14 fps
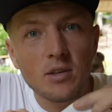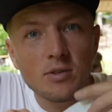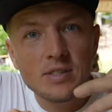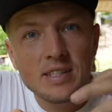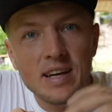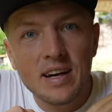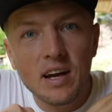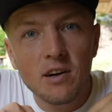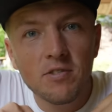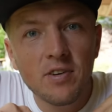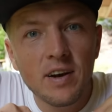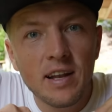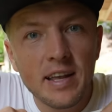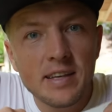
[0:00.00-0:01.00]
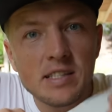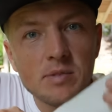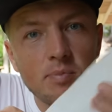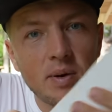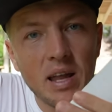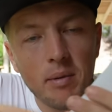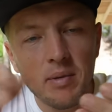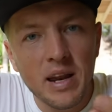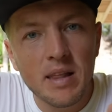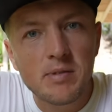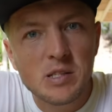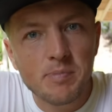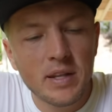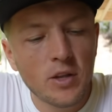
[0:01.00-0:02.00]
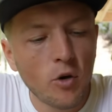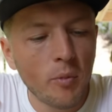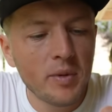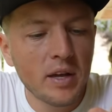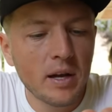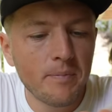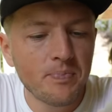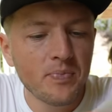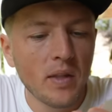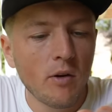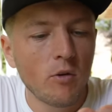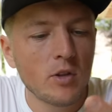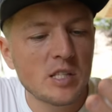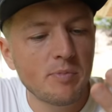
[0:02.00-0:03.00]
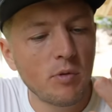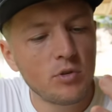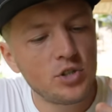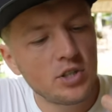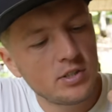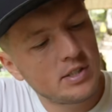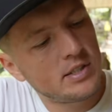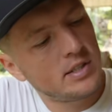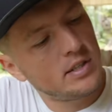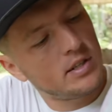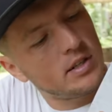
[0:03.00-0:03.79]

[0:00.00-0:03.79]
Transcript: друзья, кафе «Лес» прямо рядом с подъемником. У нас получилось